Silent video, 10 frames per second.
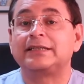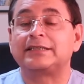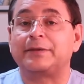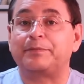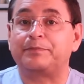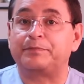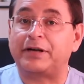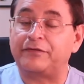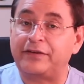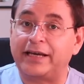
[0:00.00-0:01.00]
se
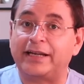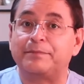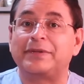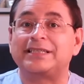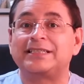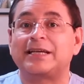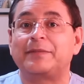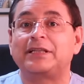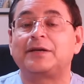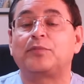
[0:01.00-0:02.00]
prefieren
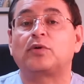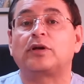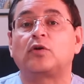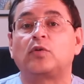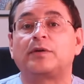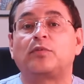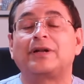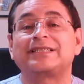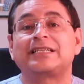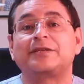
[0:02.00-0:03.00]
precisamente porque el cuerpo
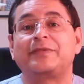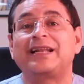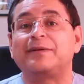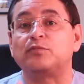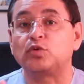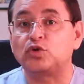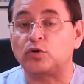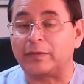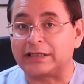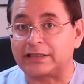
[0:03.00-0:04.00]
las asimila
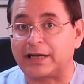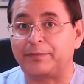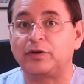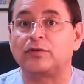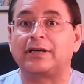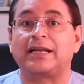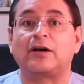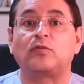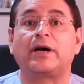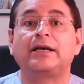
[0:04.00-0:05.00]
mucho más rápido que el
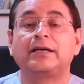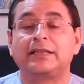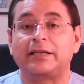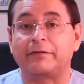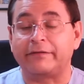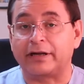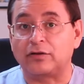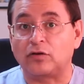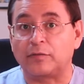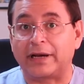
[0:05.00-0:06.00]
agua de beber
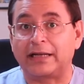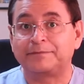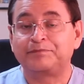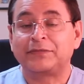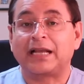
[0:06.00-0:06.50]
normal,